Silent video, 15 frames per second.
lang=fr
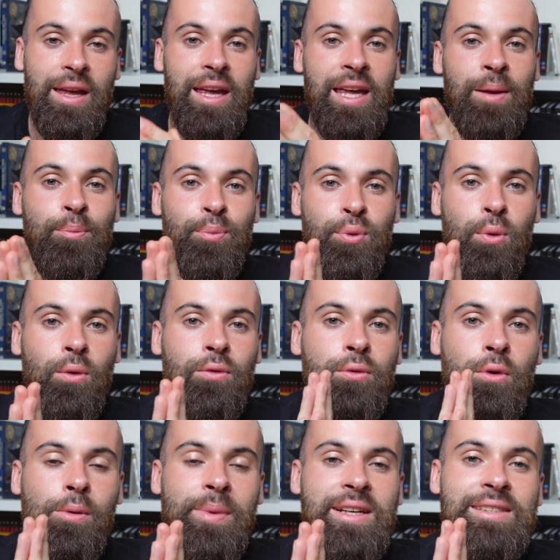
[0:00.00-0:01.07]
Et pour
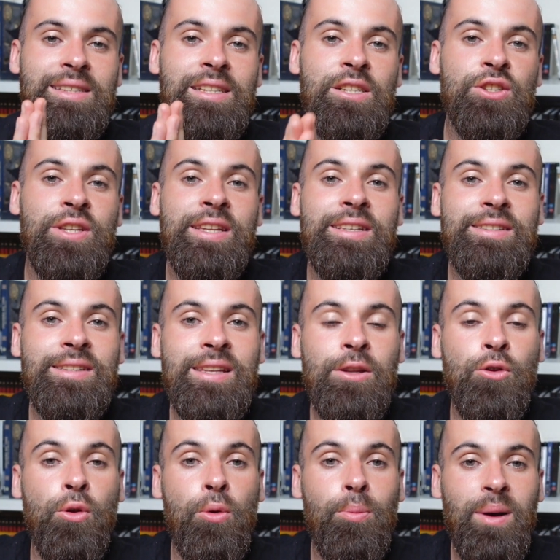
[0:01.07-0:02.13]
vous remercier j'ai décidé
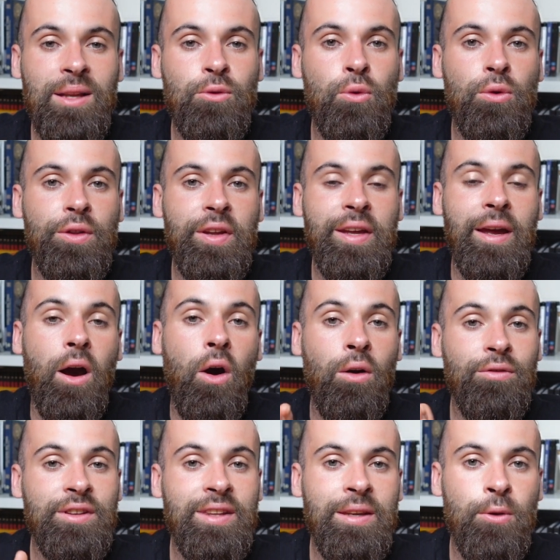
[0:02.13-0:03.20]
de ne pas tourner en
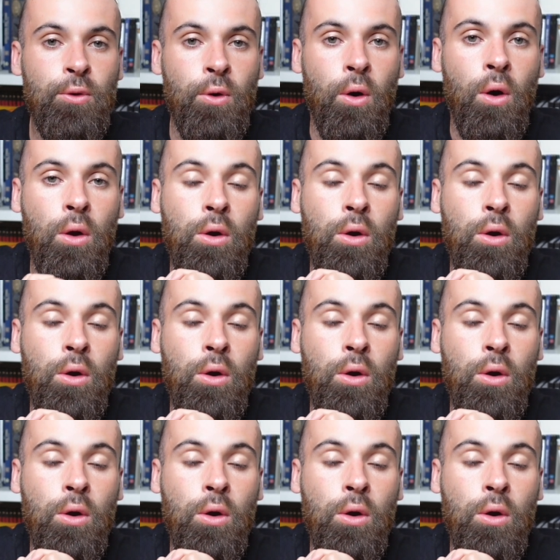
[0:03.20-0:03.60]
vidéo euh,